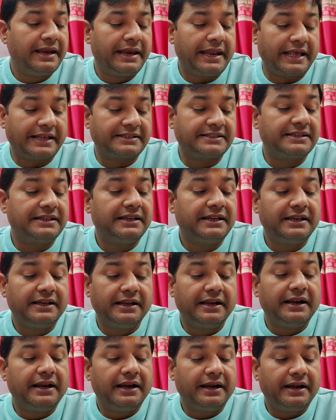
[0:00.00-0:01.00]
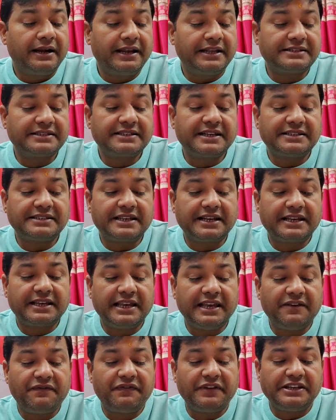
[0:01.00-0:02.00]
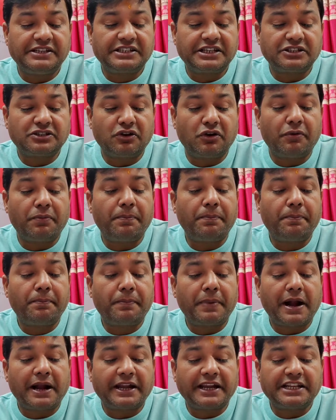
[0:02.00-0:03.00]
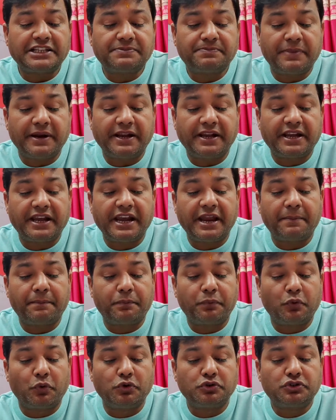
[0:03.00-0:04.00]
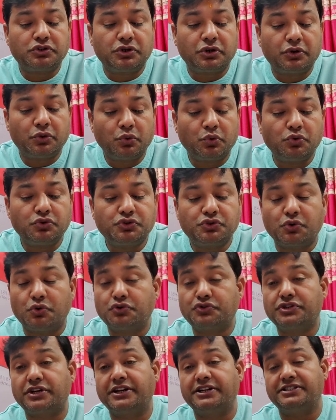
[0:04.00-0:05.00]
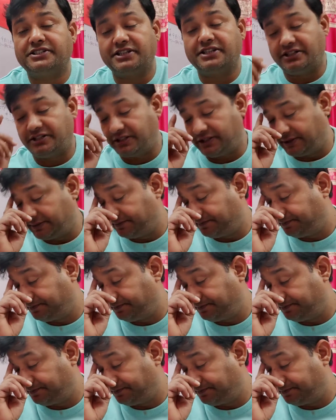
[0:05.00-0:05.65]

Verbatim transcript: नेक्स्ट डिस्कस द की फीचर्स ऑफ पार्टिसिपेटरी अप्रोच टू सोशल रिसर्च